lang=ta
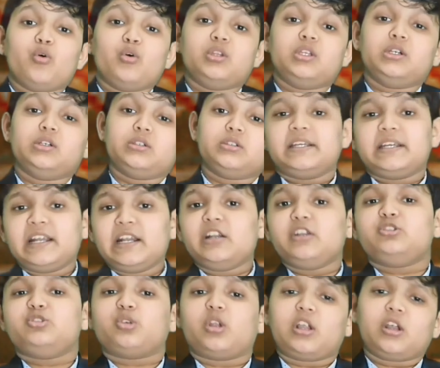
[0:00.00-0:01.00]
மௌலூது
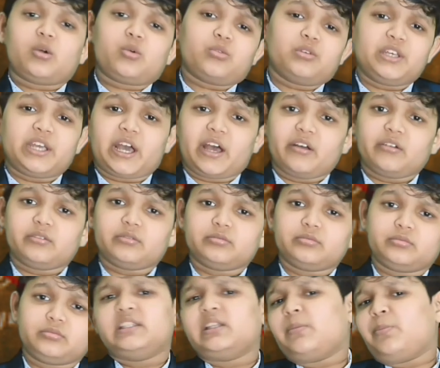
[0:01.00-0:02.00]
என்று சொல்லக்கூடிய
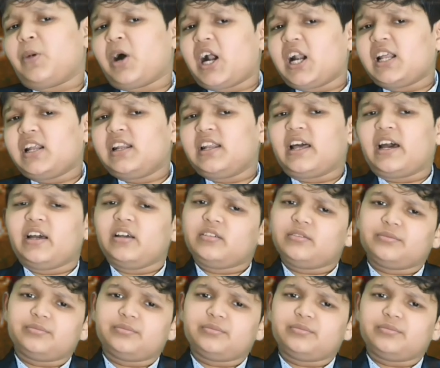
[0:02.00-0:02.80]
இந்த பாடலில்